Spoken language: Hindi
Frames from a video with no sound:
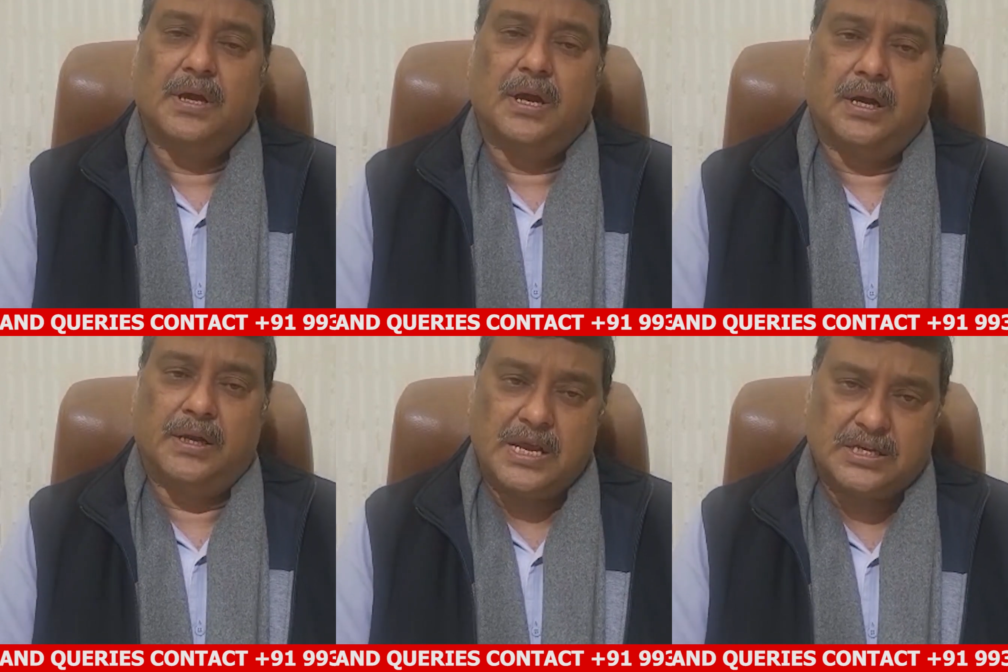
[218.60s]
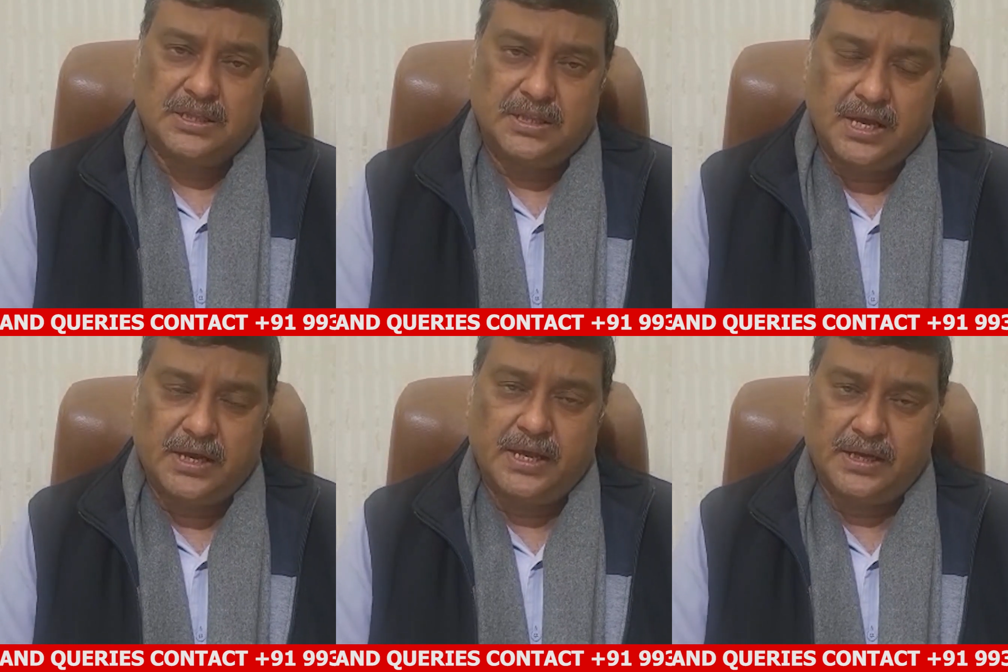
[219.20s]
डायरेक्शन दिया
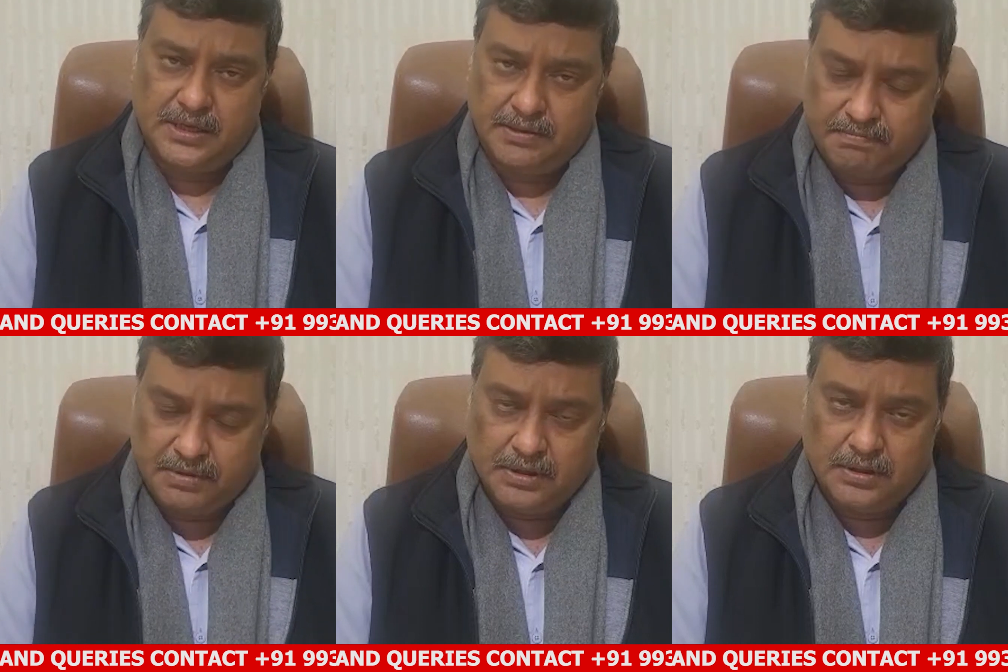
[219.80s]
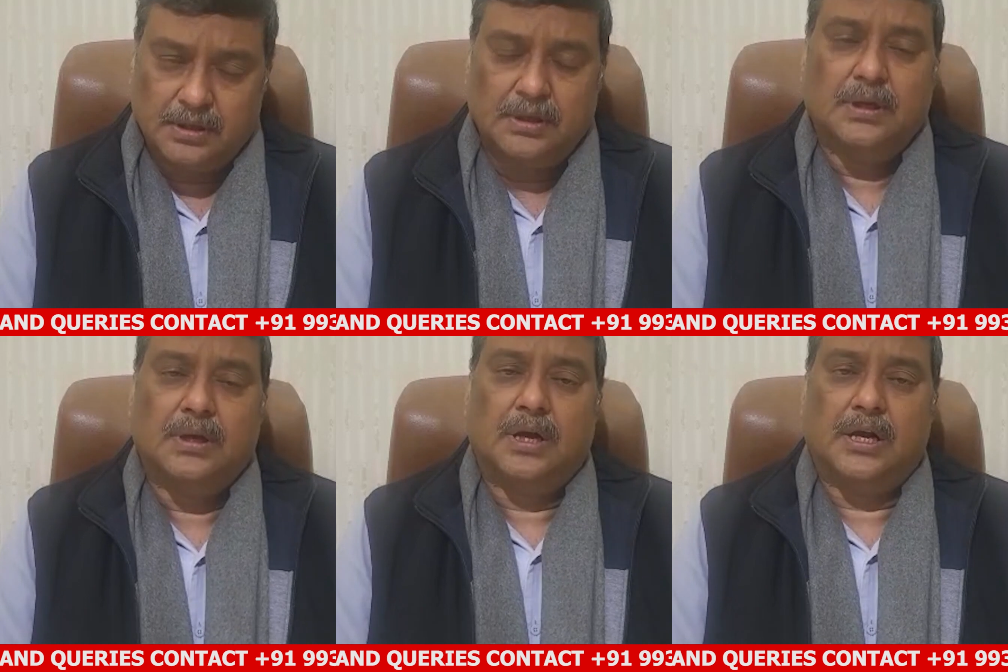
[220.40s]
गया कि
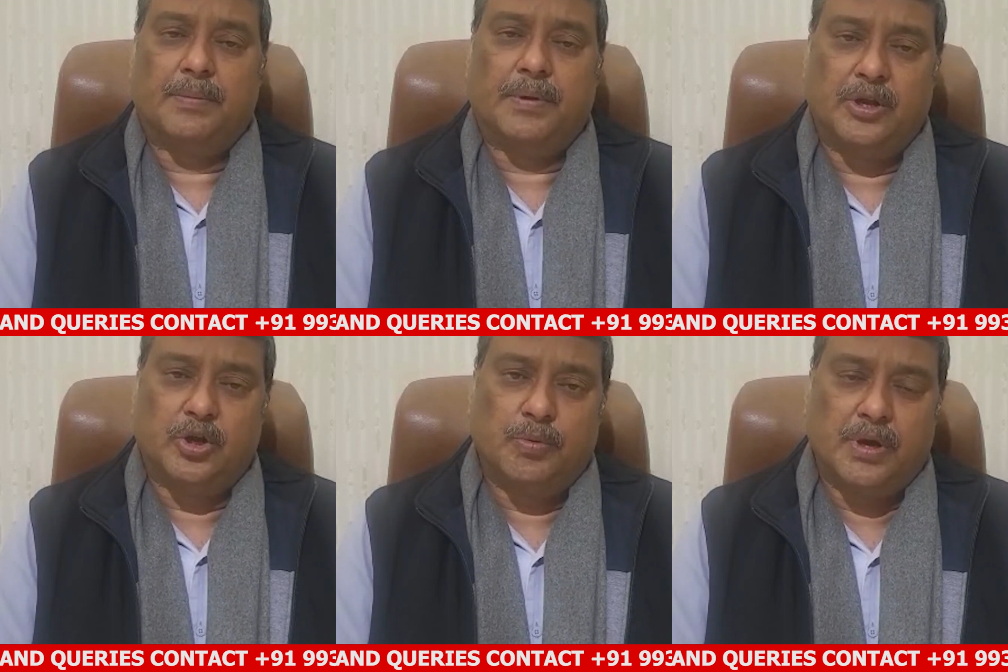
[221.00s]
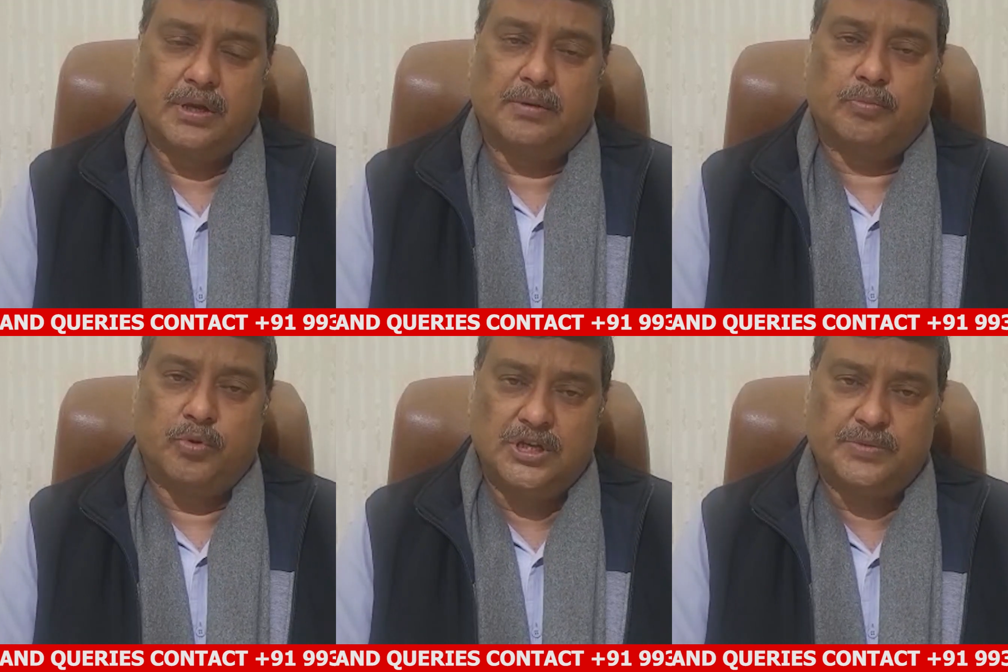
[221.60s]
अंडमान निकोबार
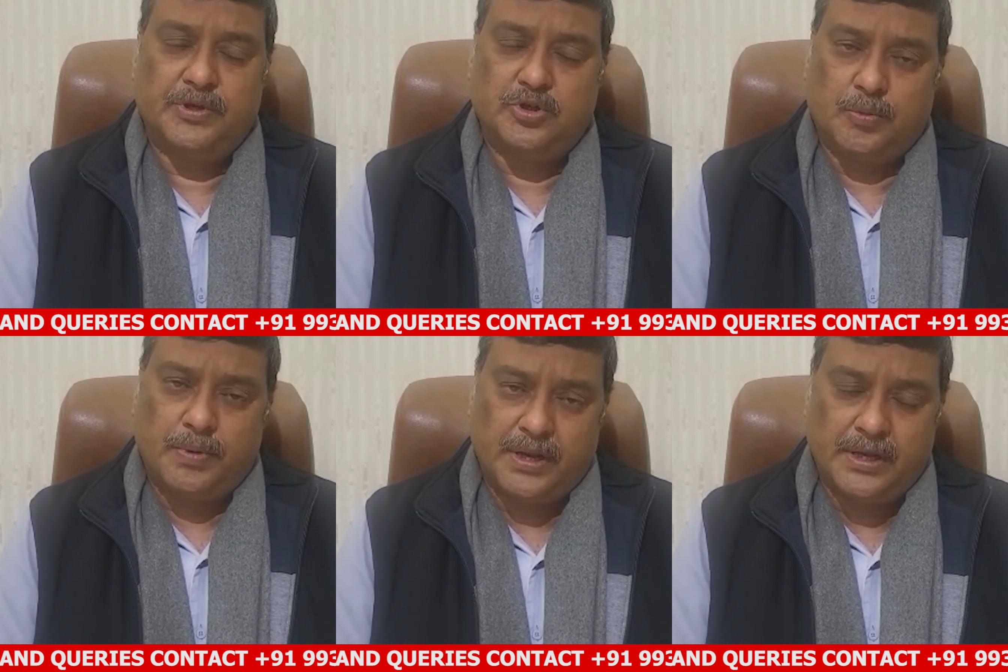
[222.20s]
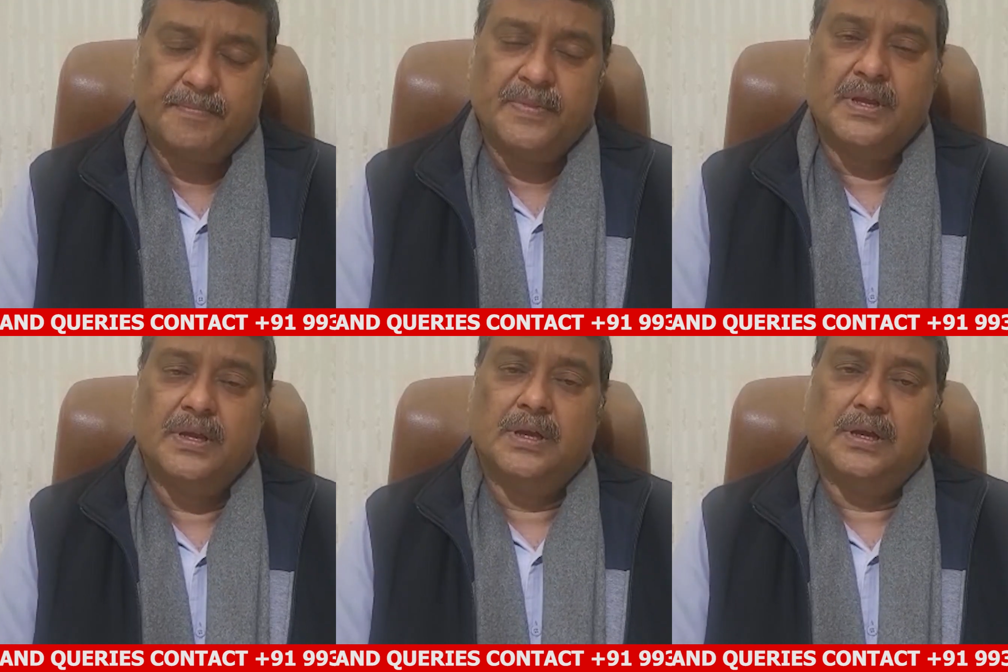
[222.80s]
पुलिस में जो हमारे
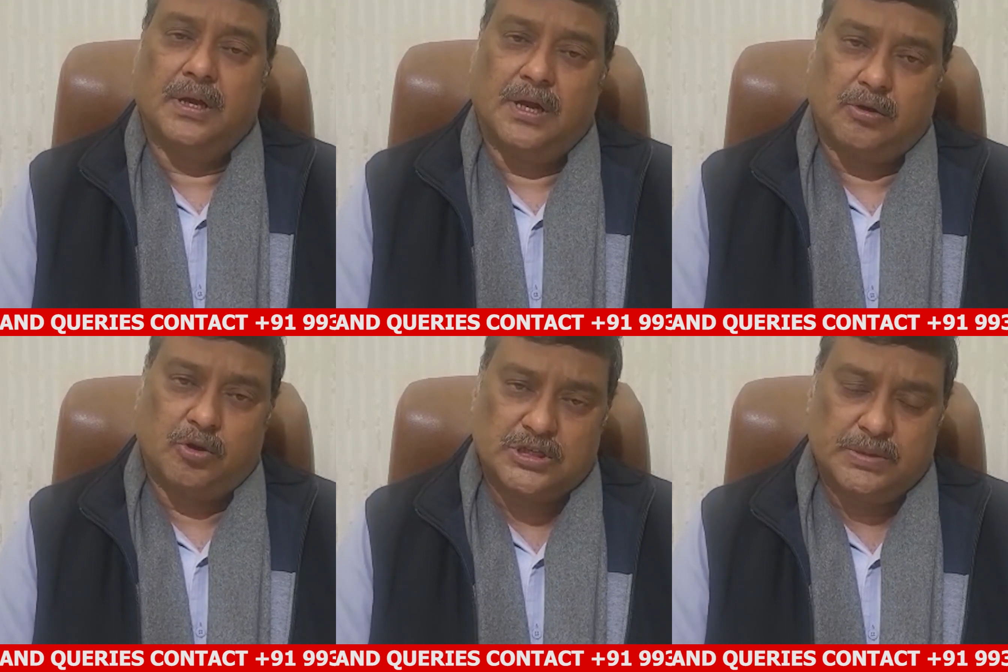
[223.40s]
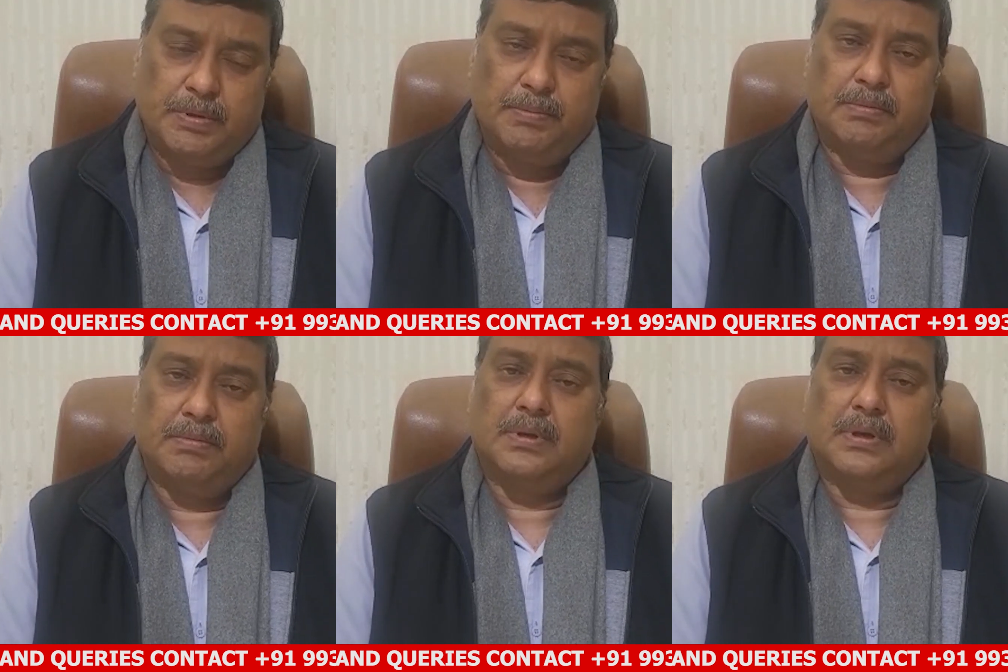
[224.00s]
कांस्टेबल
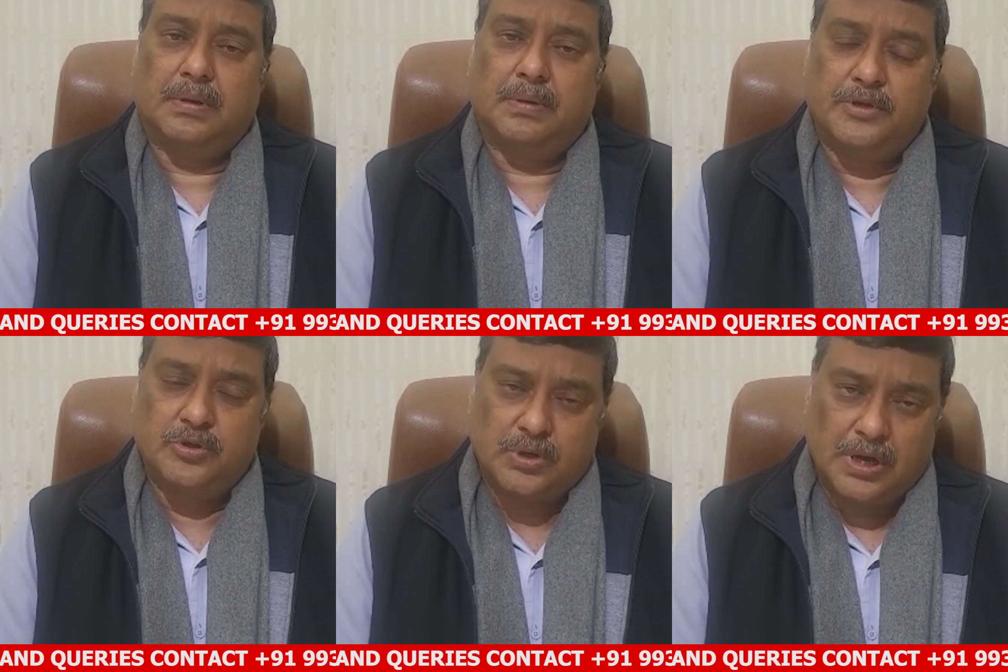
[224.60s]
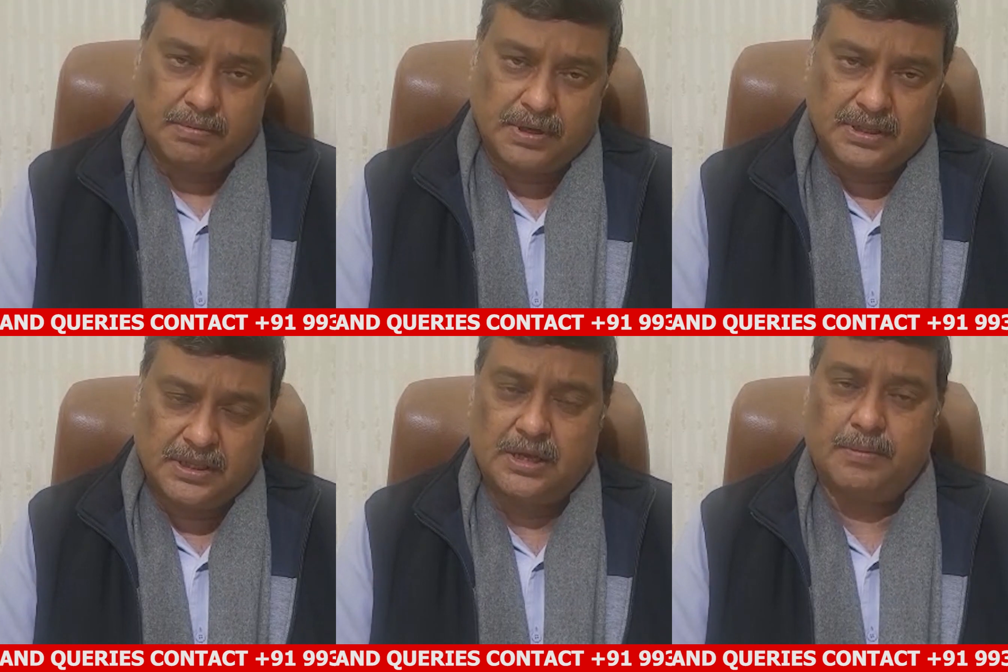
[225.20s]
में जो काम
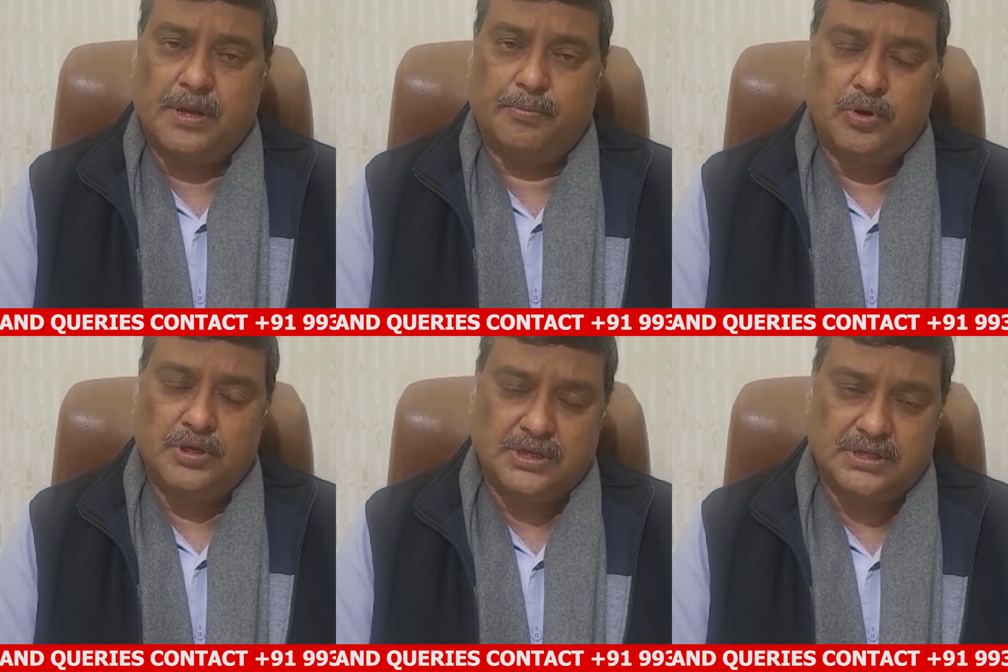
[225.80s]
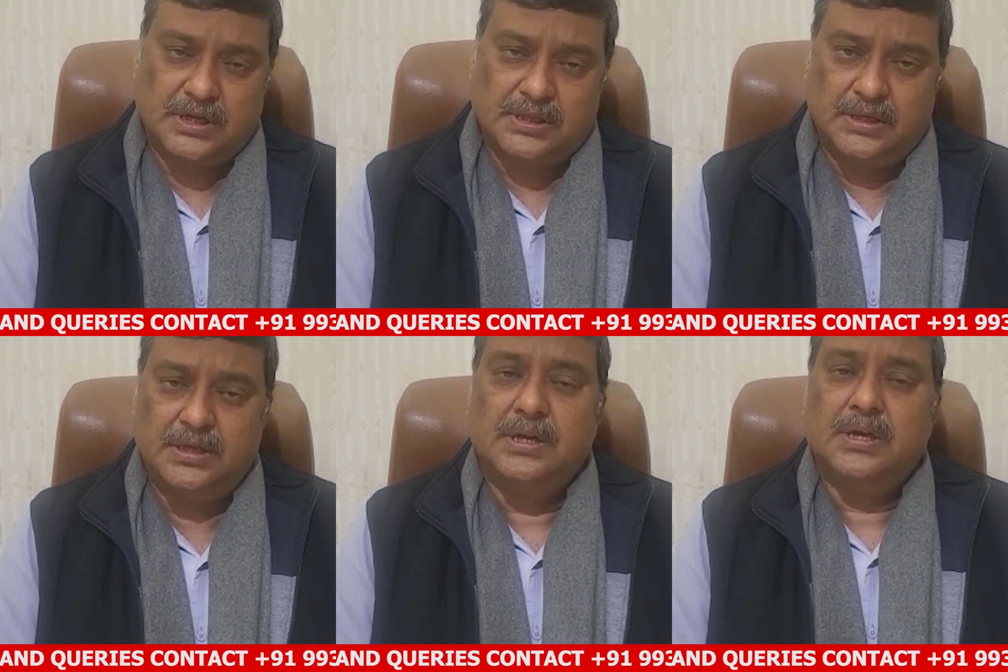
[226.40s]
करते हैं हमारे पुलिस के साथी